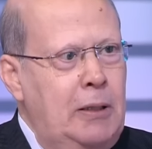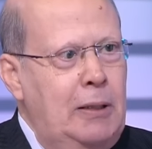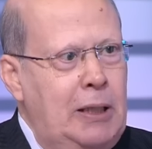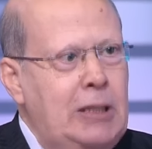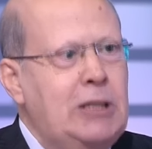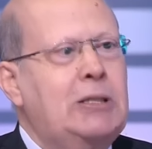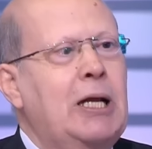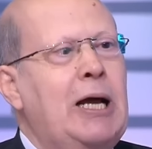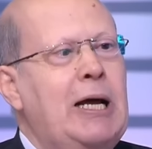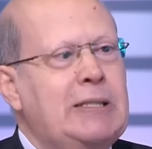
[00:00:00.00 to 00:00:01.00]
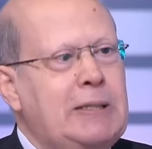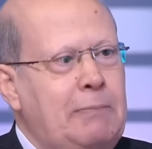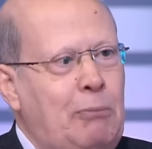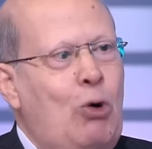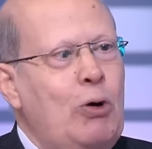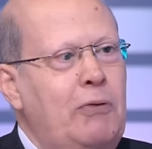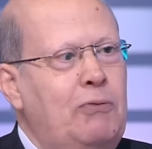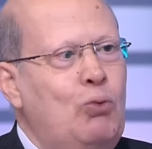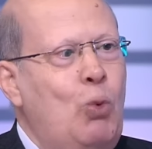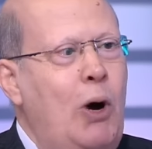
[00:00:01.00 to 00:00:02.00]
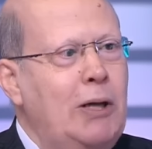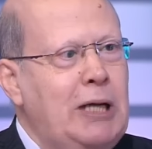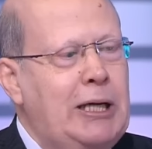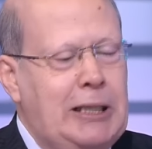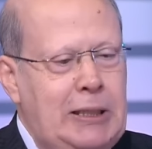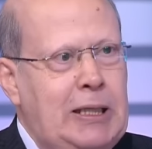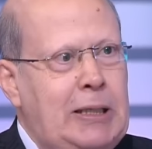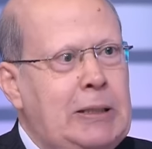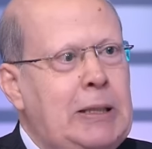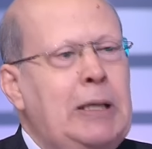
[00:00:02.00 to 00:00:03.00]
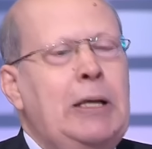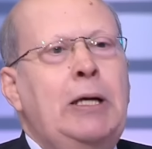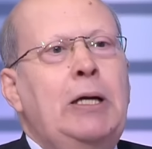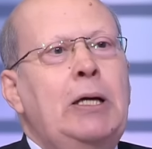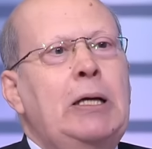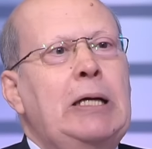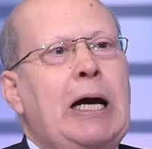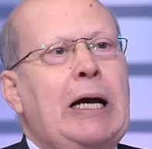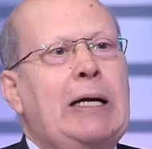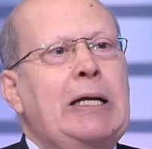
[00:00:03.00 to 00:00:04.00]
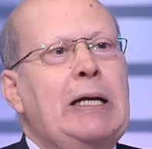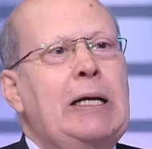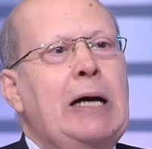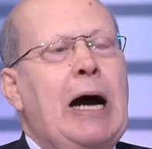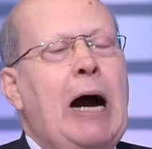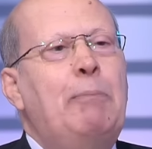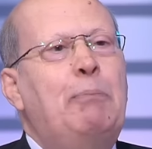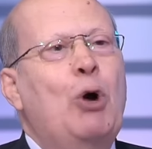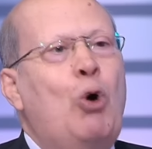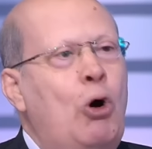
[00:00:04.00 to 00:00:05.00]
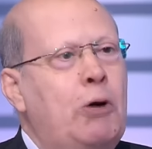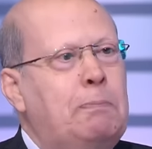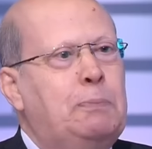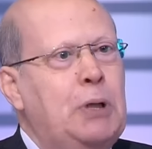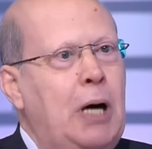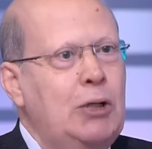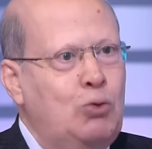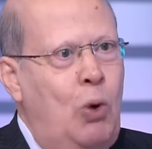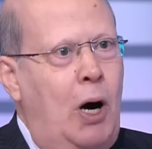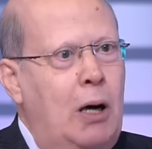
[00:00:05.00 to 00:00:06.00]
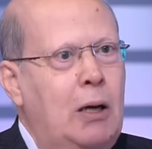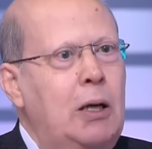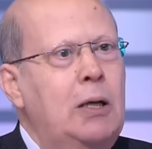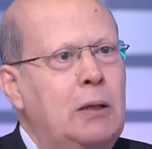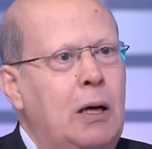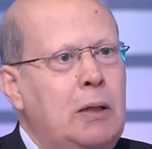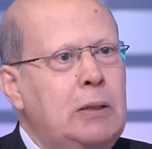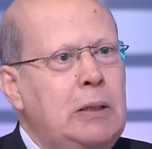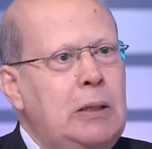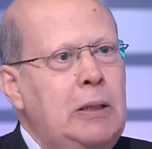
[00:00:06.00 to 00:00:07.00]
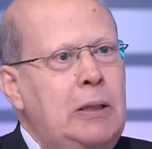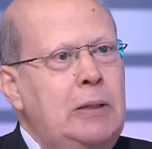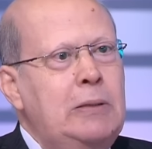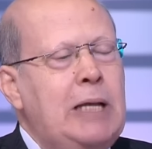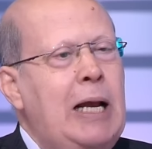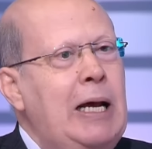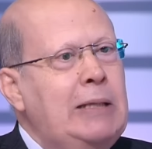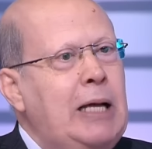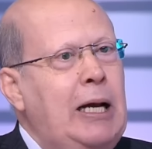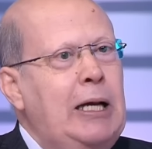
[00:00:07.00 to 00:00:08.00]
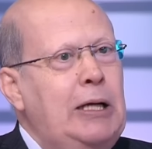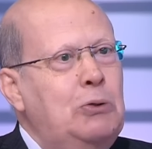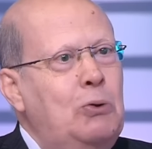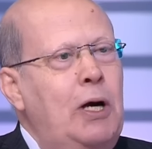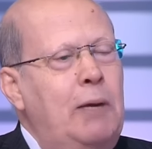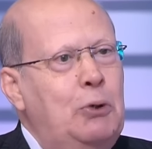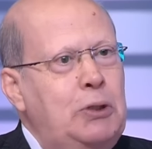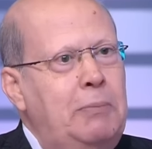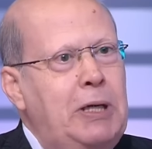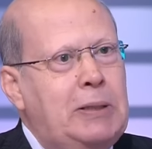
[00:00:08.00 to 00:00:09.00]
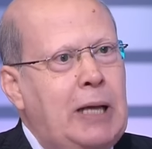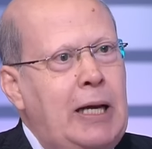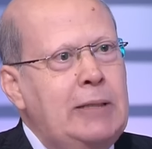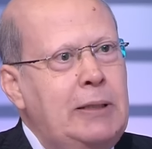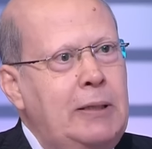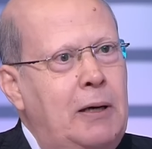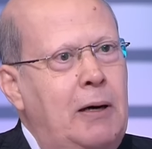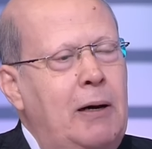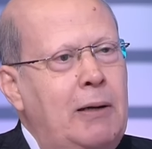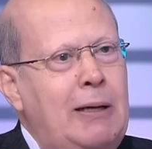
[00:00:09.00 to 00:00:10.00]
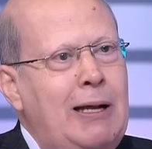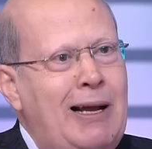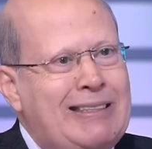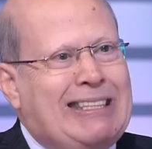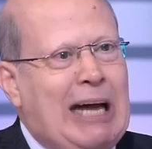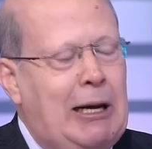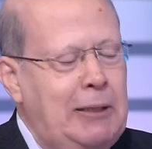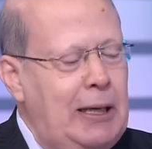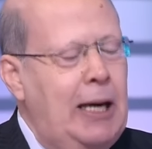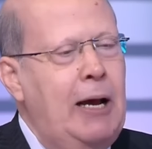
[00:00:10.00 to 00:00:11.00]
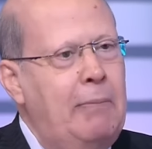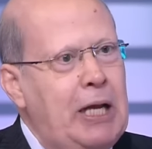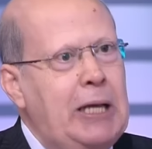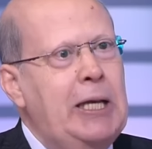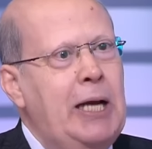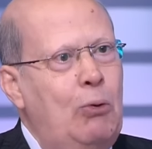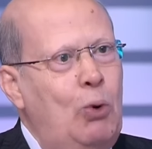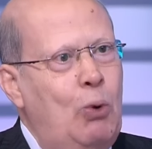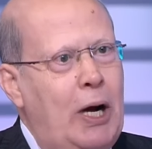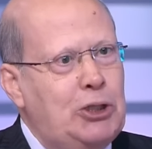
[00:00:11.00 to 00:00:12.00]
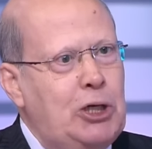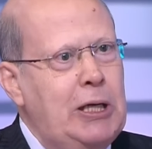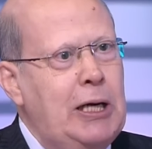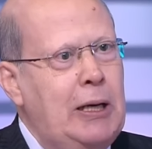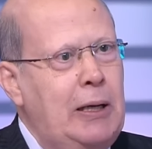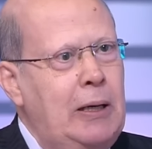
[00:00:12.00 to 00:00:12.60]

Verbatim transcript: لاستخاذ موقف واضح جدا يعني بقرب أطواق النار ثلاثة أنه لابد من اتخاذ إجراءات لردع الهمجية والوحشية